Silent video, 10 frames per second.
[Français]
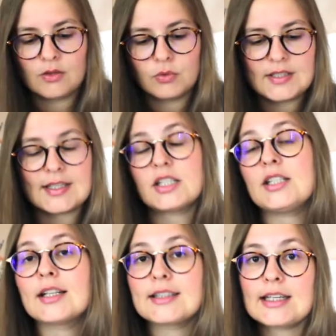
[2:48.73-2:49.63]
Et donc il s'agit
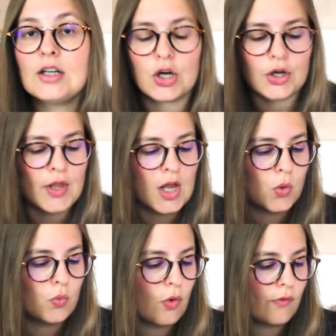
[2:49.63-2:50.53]
d'un thriller
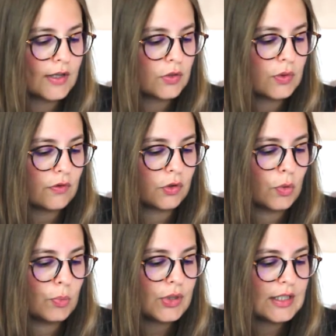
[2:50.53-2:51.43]
où on va suivre
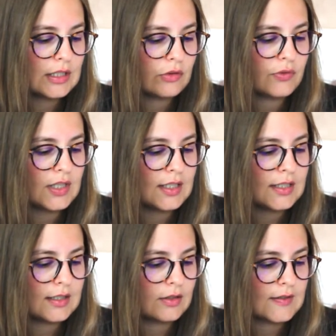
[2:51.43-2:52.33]
une petite fille
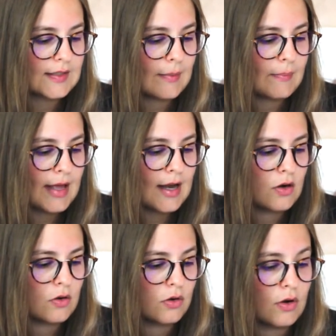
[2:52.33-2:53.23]
qui
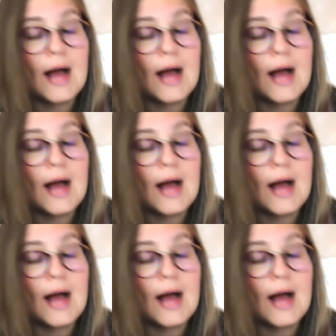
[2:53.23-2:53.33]
s'appelle Amabelle, euh,